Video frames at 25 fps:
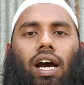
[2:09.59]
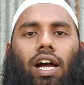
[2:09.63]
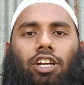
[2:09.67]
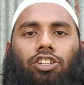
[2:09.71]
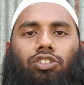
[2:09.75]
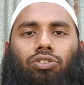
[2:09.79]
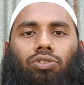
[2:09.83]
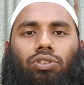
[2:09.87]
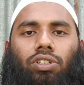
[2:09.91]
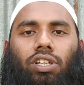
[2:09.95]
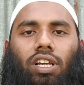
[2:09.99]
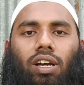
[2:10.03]

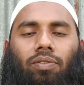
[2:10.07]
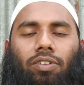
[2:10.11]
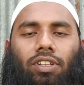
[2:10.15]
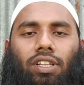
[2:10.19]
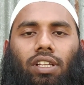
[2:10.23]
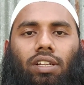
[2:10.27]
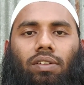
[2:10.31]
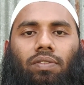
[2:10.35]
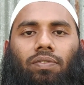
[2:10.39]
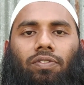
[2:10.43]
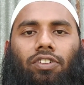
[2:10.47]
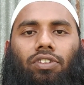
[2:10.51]
আর যদি
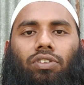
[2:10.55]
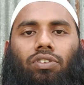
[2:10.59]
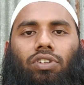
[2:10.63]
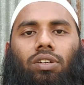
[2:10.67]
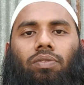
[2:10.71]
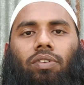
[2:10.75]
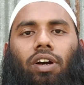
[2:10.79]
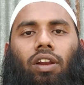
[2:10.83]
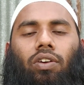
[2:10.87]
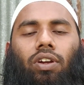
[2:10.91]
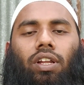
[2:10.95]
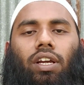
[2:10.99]
আমাদের এই
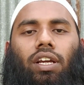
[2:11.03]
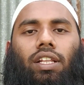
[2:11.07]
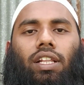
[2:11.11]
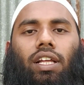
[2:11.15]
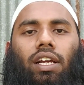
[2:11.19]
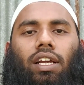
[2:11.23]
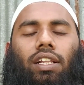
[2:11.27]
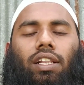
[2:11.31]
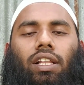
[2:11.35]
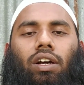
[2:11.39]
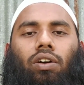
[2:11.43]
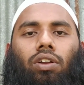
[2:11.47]
ভিডিওটি ভালো লেগে
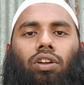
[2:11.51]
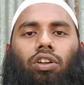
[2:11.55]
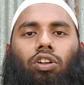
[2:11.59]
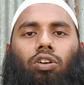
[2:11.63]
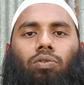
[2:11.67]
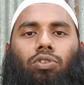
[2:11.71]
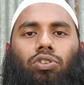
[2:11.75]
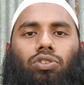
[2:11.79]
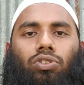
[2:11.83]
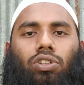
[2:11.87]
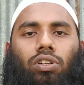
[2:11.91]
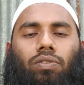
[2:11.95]
থাকে তাহলে
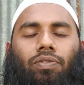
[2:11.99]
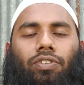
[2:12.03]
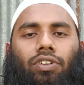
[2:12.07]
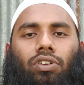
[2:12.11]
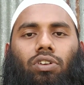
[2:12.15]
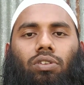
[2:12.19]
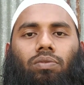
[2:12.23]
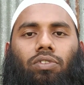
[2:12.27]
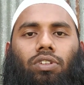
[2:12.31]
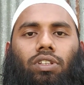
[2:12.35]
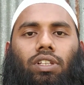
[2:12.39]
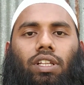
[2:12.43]
অবশ্যই
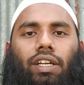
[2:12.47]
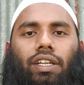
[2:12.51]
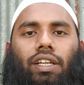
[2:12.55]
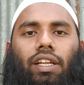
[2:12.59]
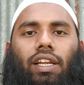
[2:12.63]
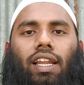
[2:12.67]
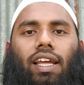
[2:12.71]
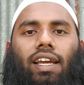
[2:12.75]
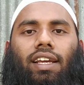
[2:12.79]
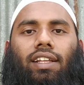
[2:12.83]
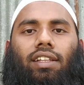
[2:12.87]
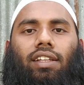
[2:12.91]
ভিডিওর মধ্যে
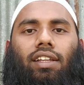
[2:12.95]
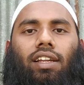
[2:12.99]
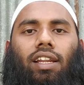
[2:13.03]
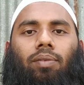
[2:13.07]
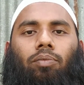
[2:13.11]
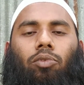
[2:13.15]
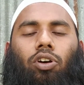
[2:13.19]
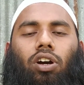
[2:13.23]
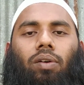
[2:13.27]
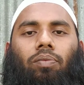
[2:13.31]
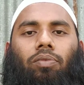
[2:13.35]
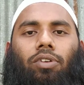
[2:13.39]
একটি লাইক দিন
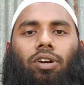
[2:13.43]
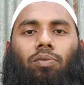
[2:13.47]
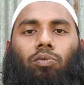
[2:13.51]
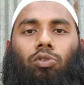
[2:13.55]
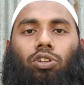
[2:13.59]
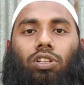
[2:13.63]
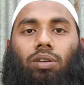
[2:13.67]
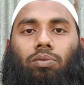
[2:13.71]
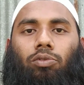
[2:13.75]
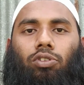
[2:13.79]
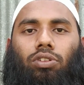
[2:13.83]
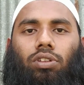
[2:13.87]
এবং আপনার
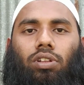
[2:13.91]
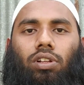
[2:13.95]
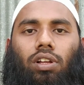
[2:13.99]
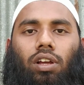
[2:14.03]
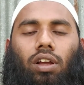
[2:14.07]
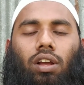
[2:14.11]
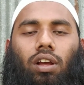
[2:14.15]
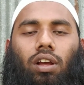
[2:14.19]
মতামত